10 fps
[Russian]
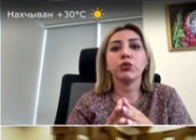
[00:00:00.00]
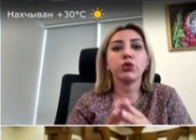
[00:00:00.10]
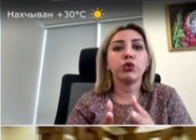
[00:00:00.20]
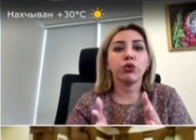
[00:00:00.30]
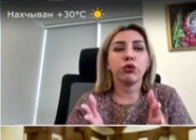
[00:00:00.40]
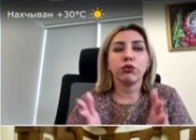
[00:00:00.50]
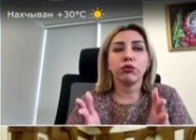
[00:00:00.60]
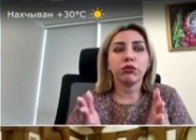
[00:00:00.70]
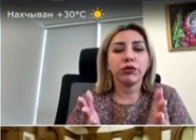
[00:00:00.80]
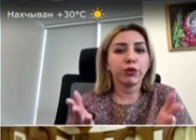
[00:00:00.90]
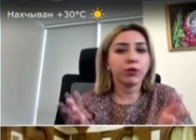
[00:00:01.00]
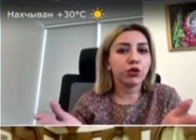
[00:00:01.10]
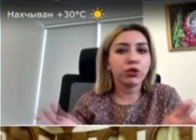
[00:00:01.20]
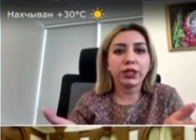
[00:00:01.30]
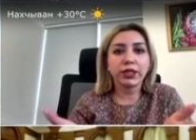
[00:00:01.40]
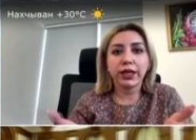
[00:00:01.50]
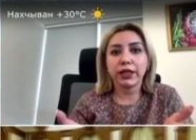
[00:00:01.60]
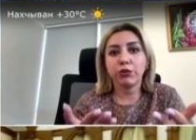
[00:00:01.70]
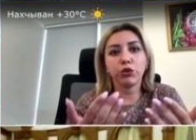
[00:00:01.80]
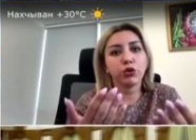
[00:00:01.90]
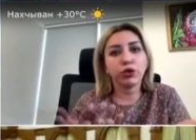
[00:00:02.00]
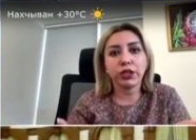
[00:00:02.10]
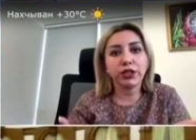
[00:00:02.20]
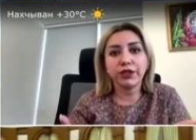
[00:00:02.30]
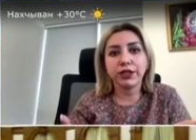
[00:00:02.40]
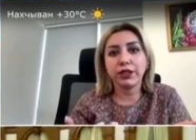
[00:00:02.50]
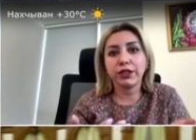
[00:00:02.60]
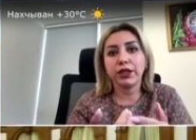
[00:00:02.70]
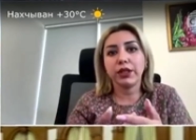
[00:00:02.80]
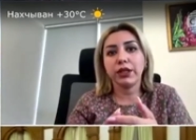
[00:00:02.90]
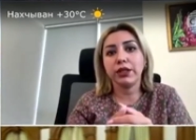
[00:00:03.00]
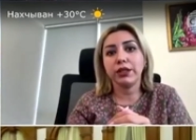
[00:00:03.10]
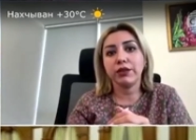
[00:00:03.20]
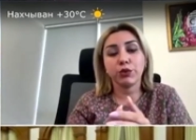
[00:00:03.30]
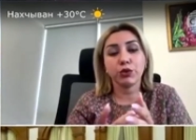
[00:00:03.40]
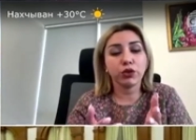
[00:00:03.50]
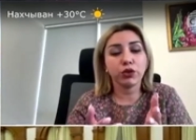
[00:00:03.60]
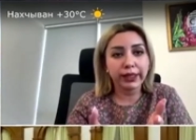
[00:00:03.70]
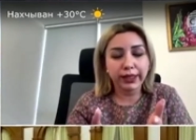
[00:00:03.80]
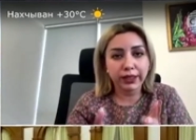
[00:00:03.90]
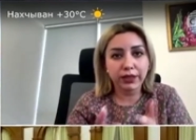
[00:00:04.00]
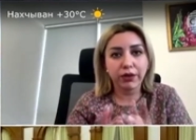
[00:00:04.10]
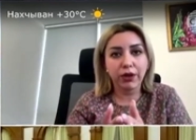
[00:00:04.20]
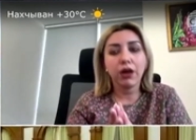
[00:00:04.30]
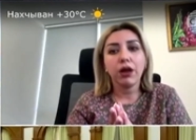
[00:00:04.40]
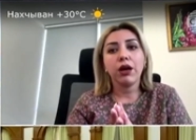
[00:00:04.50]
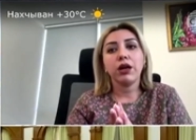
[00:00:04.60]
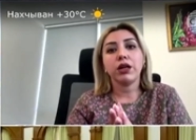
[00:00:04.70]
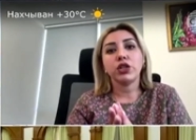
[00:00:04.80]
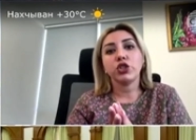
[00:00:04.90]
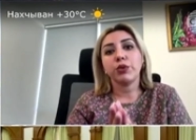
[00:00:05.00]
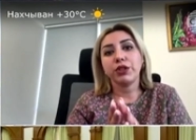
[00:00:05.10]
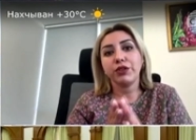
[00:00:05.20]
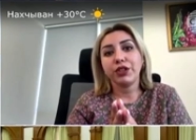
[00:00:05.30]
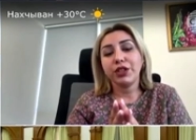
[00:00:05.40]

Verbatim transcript: будь то информационные сайты, либо тут телевидение или информационное агентство, а, чтобы они